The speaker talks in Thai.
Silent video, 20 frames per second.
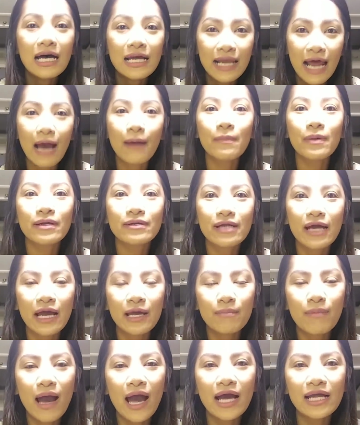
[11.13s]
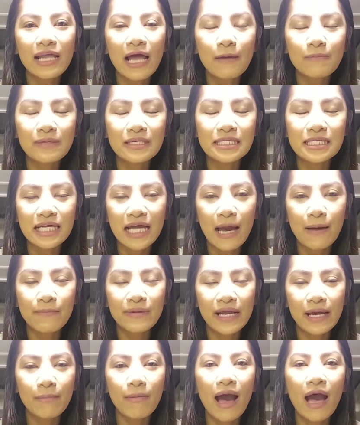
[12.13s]
ทำอะไรบ้างทำกิจกรรมอะไร
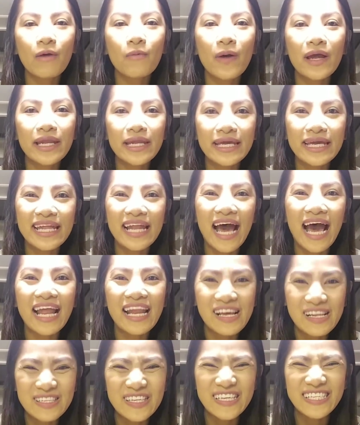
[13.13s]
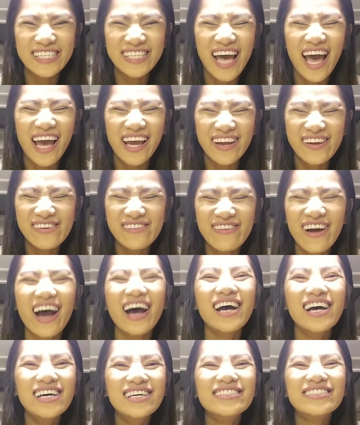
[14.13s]
บ้างวันนี้นะคะเดี๋ยวเจจะถ่ายดูว่า
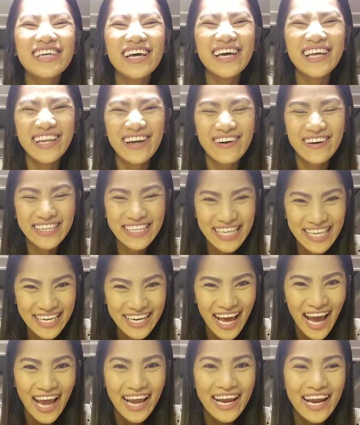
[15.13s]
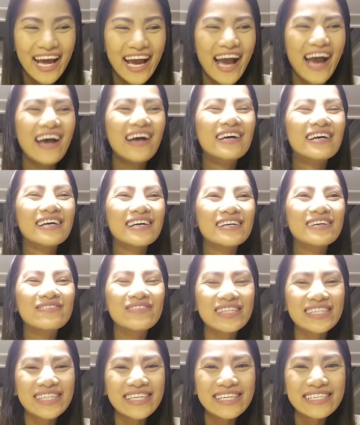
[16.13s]
เจนอนที่ไหนนะคะคือมัน
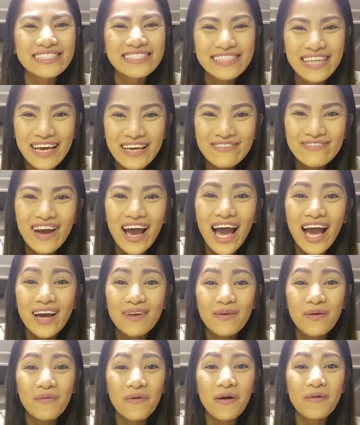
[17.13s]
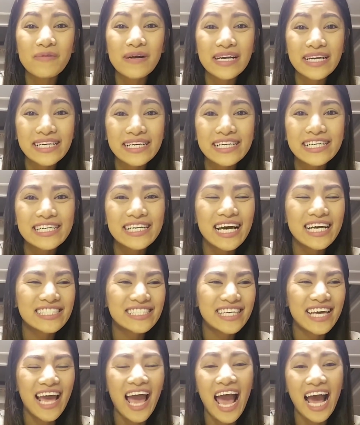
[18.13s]
ตื่นเต้นมากเพราะว่าเมื่อคืนน่ะเจ
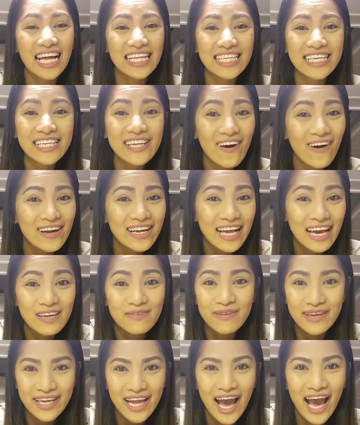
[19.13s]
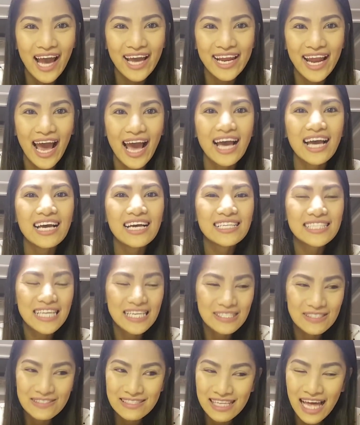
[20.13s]
หาที่นอนกันไม่ได้นะแต่
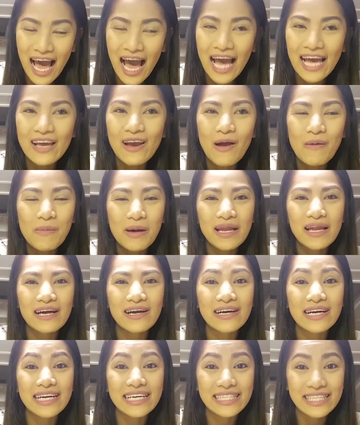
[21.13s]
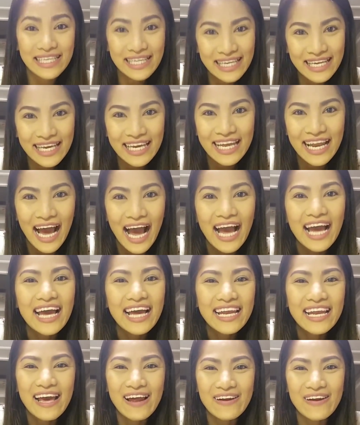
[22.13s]
สุดท้ายก็มาลงเอยที่นี่นะ
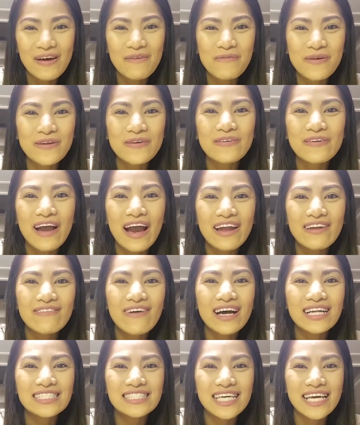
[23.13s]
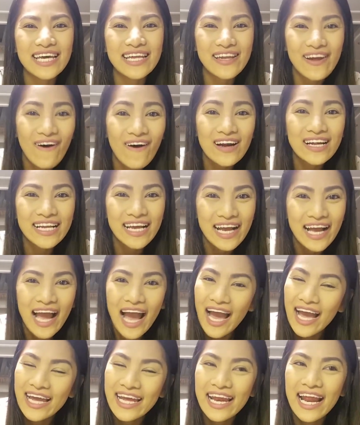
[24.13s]
เดี๋ยวเรามาดูกันว่าเจนอนยังไง
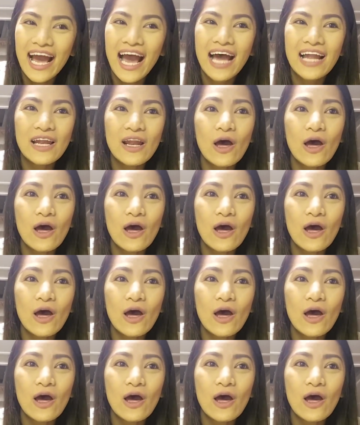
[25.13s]
นะคะ